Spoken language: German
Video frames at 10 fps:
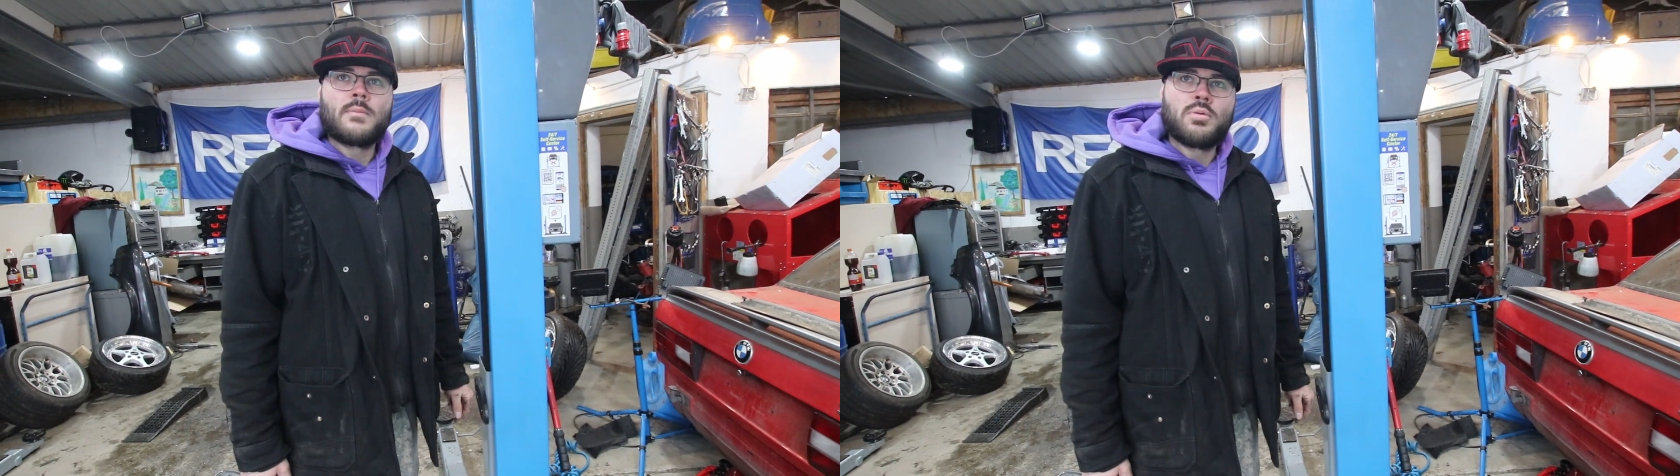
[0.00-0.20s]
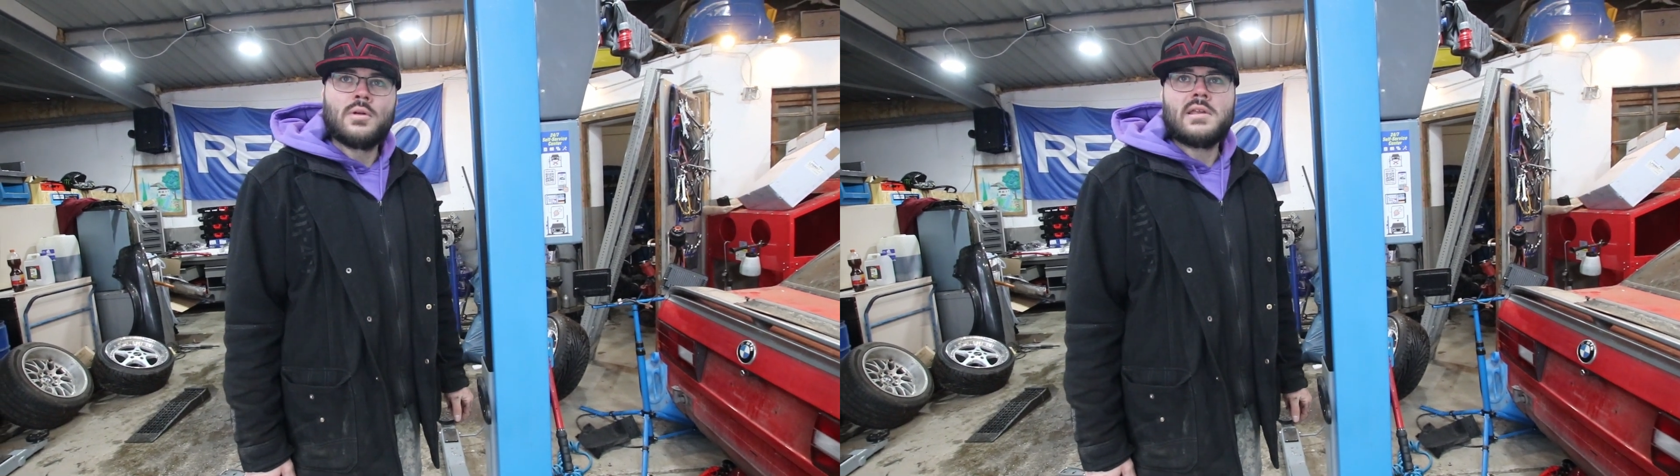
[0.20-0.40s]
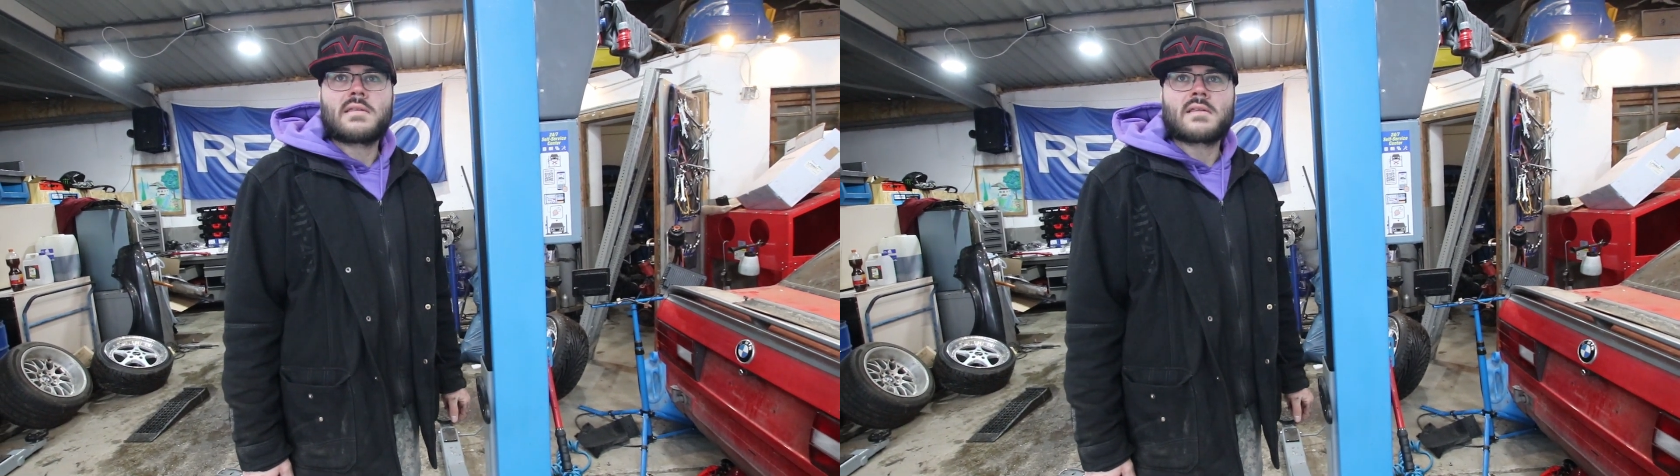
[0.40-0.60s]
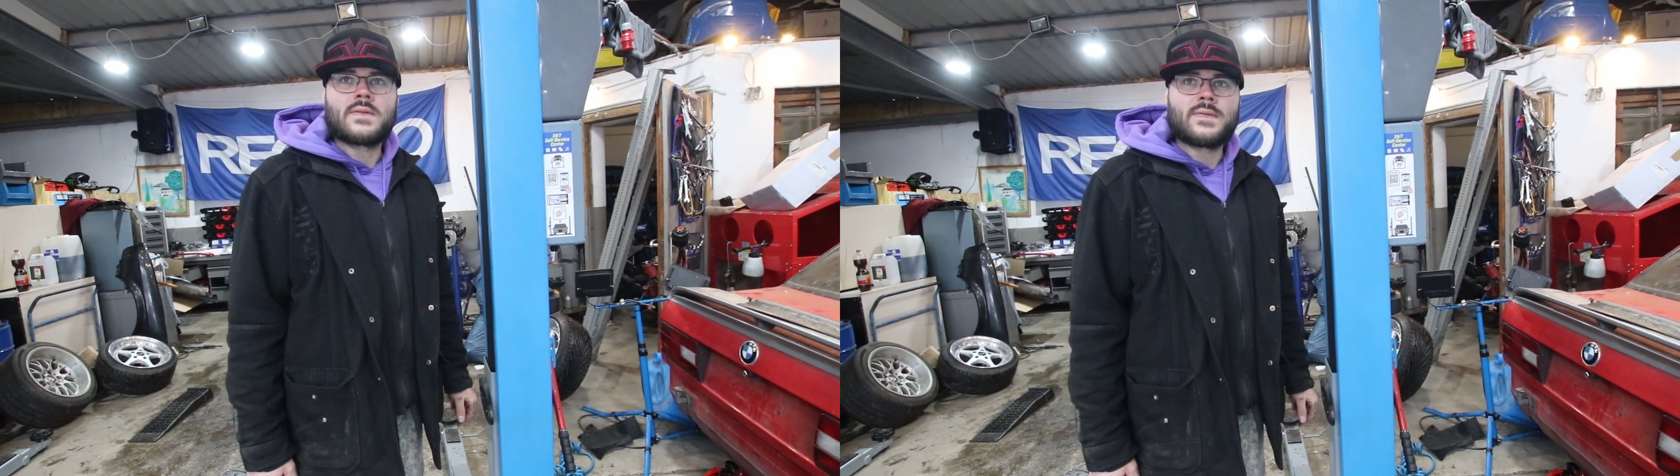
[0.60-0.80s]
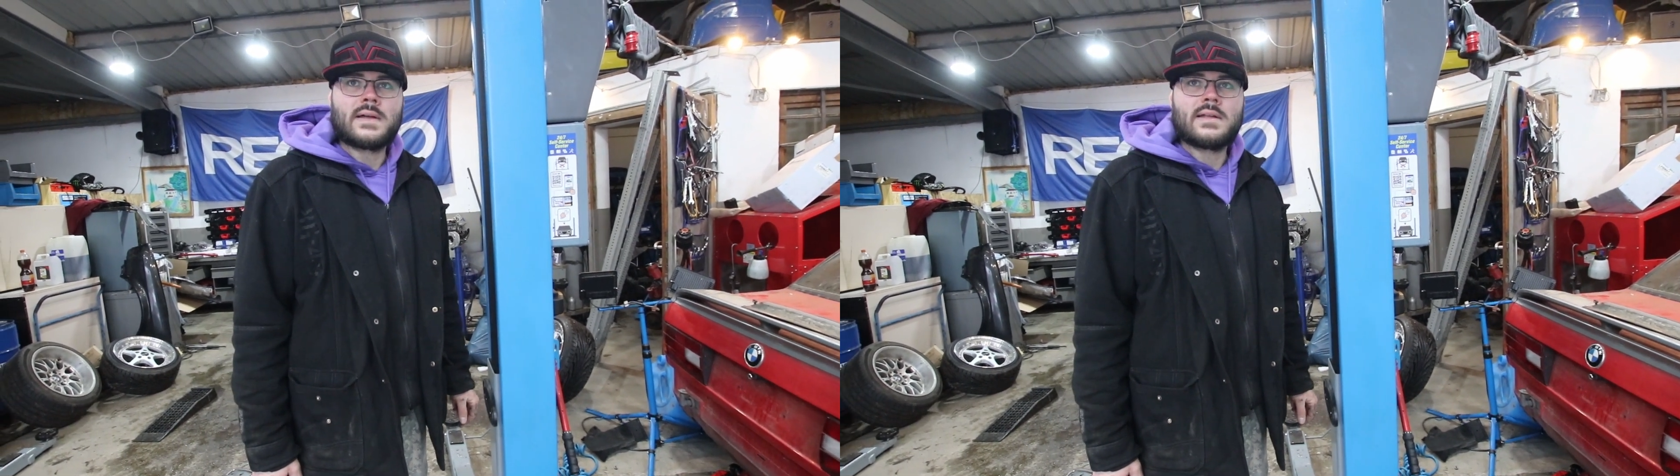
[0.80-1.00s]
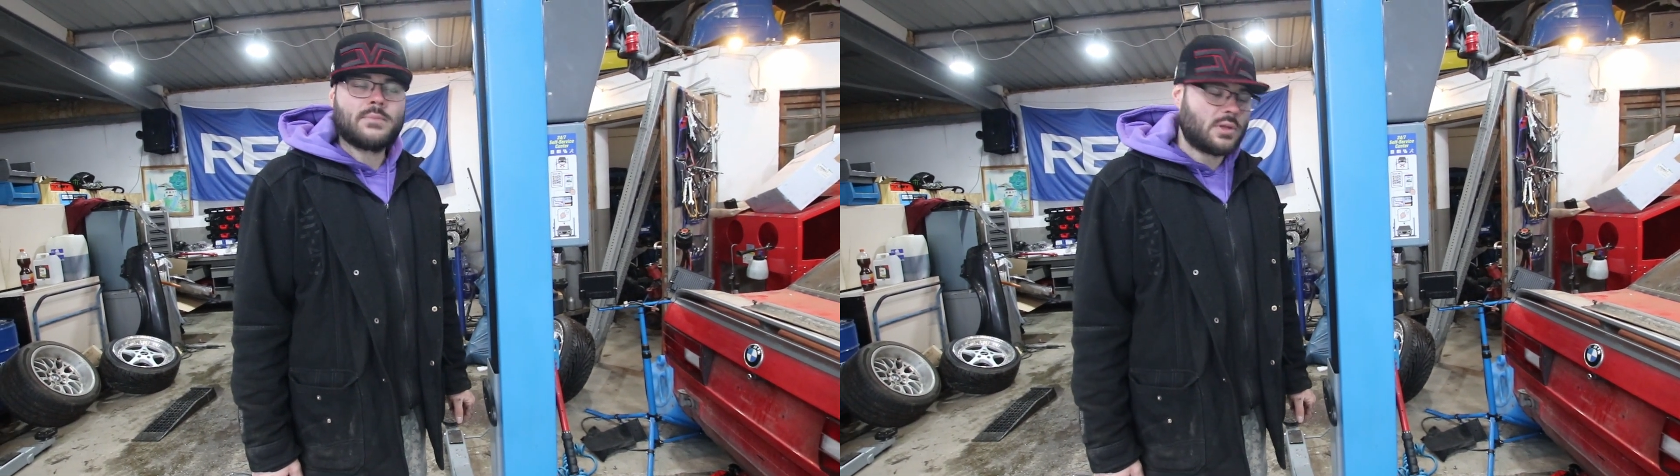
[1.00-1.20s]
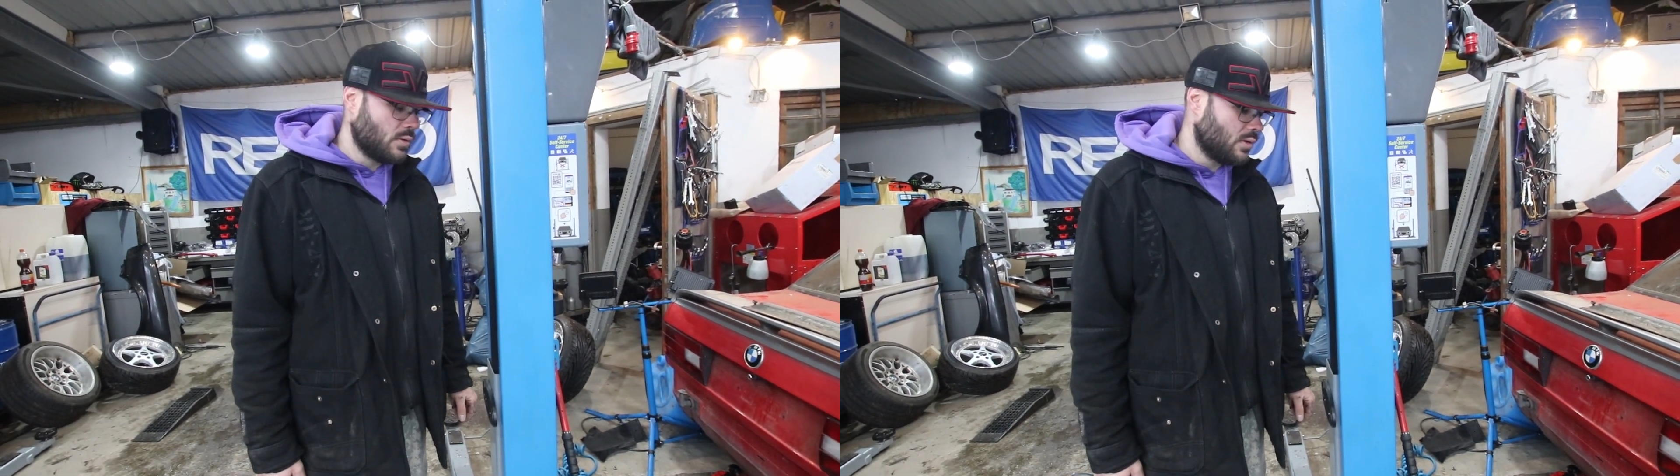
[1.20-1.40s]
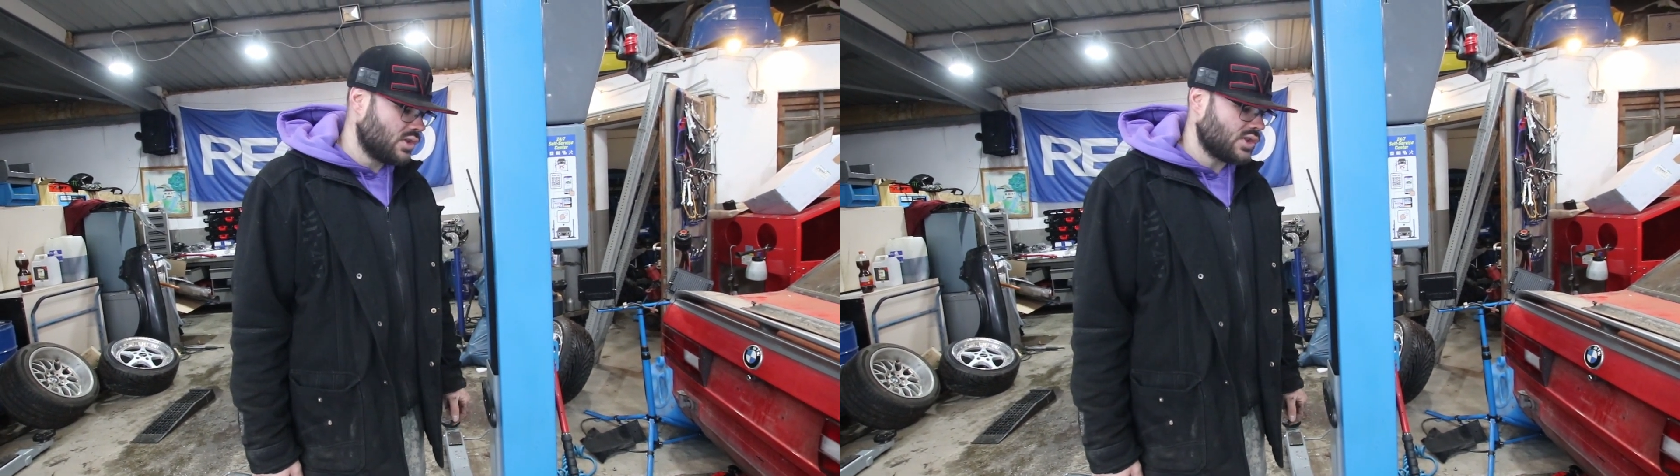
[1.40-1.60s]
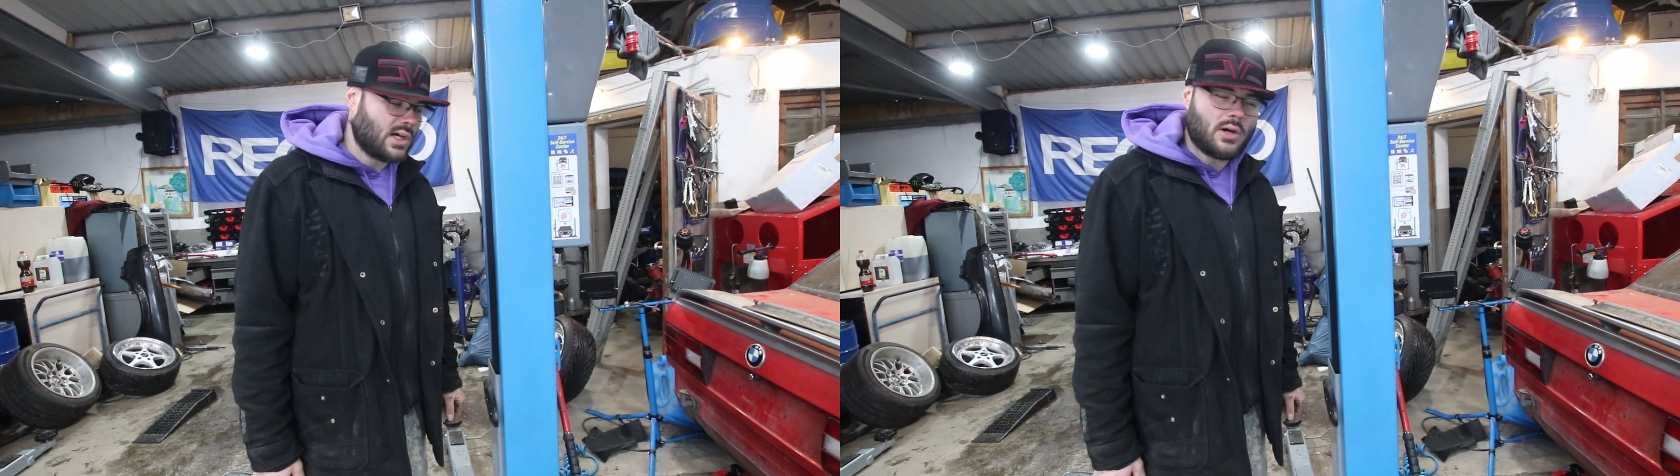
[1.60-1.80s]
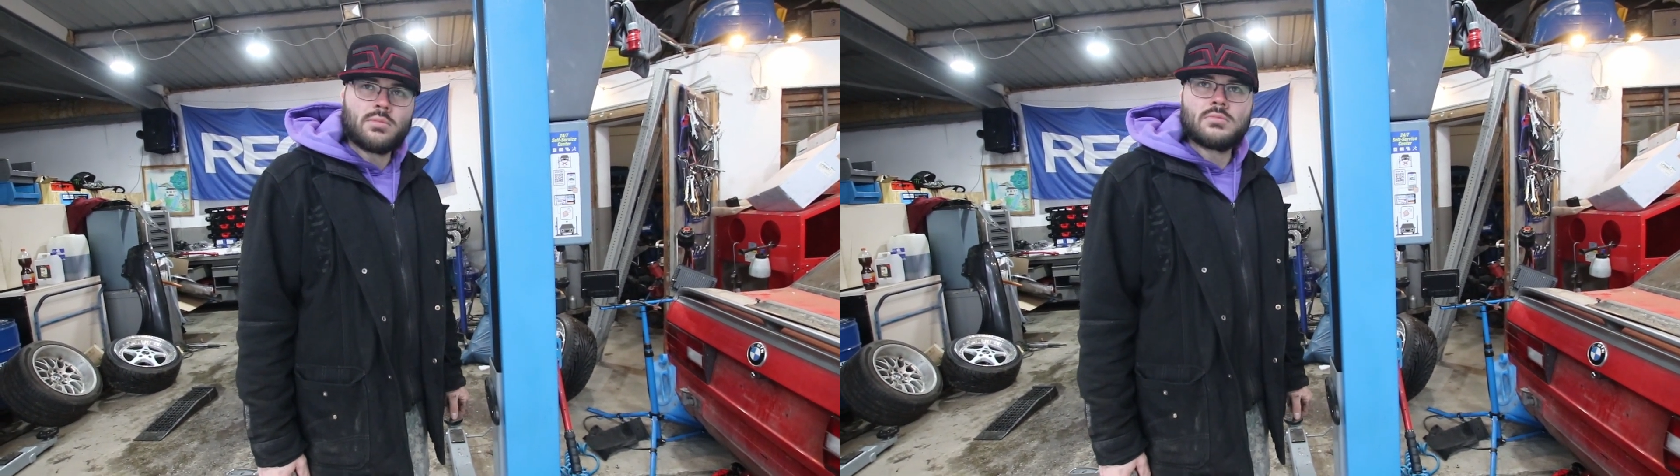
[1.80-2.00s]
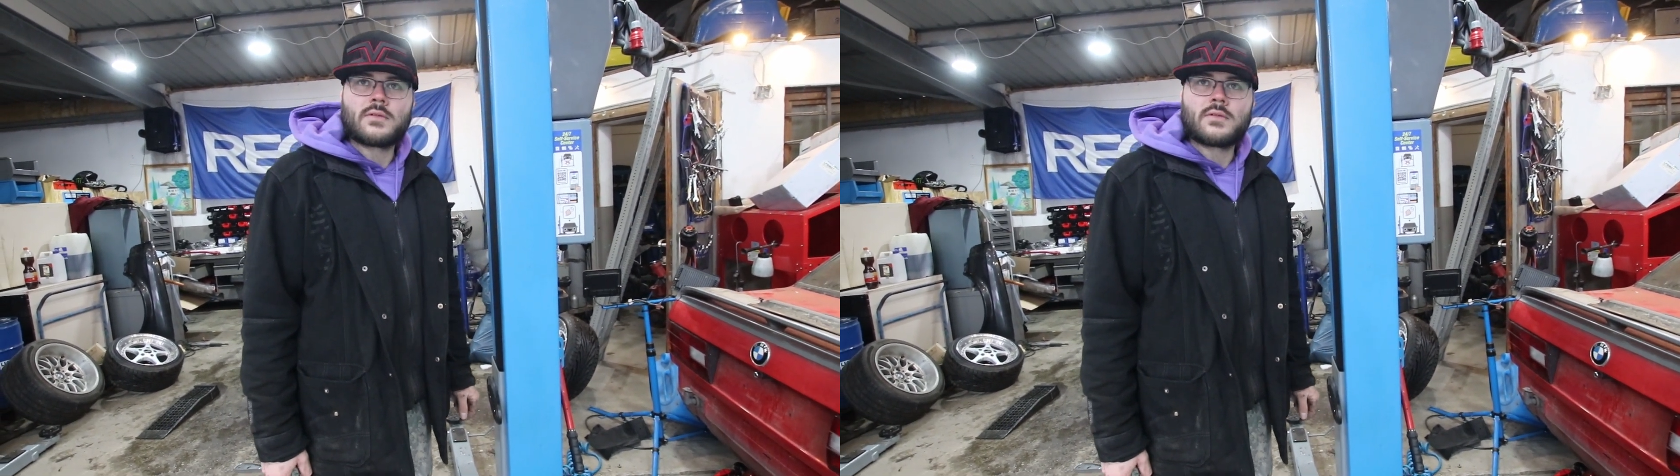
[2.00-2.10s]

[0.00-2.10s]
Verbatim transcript: poliert sein Vater mit neuen Schrauben